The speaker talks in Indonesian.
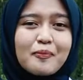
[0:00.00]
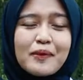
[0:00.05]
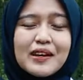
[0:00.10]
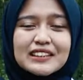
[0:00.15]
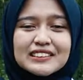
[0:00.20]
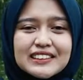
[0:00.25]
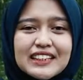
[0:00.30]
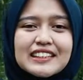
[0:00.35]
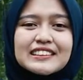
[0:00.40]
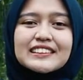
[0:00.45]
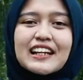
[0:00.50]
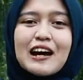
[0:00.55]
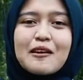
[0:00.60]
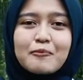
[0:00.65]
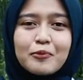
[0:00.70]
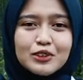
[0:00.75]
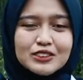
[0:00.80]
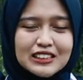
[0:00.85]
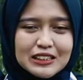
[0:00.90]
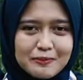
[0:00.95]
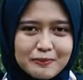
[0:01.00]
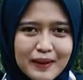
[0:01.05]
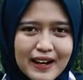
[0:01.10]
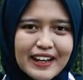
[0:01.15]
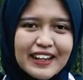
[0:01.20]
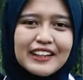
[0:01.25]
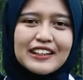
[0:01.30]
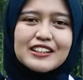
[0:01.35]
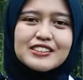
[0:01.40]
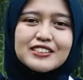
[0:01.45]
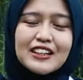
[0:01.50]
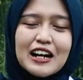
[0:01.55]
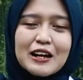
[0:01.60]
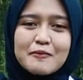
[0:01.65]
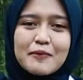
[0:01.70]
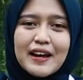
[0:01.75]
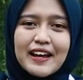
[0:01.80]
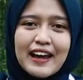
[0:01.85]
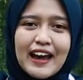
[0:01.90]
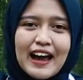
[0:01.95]
bisnis kampus terbaik di
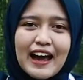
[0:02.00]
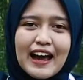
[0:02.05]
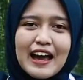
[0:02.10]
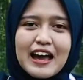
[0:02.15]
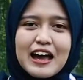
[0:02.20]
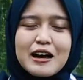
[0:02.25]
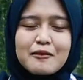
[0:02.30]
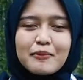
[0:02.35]
Surabaya